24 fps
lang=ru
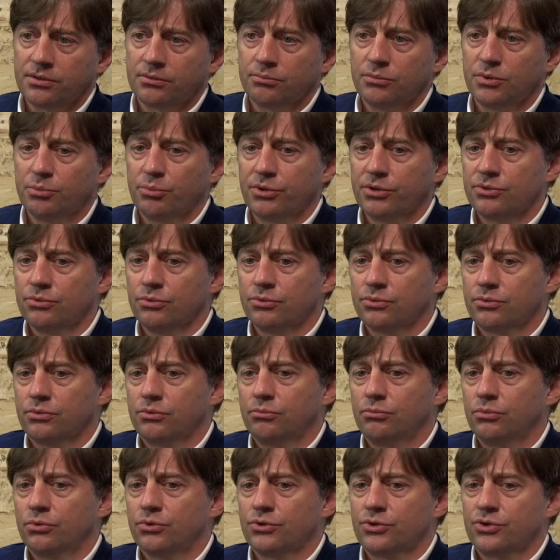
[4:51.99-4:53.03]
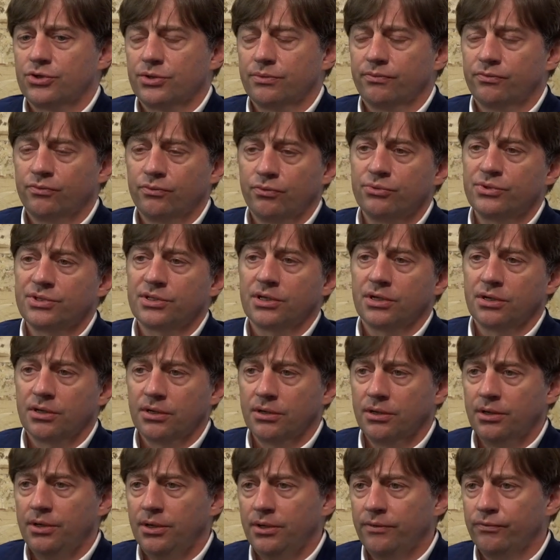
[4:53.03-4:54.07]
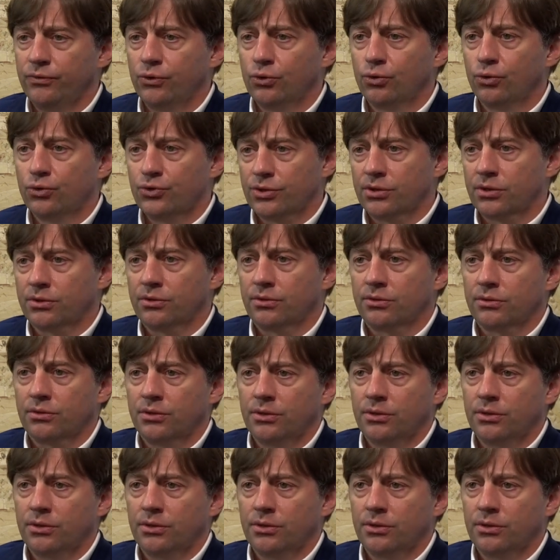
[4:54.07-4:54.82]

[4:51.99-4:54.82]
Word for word: Мы присутствуем больше, чем в 200 точках,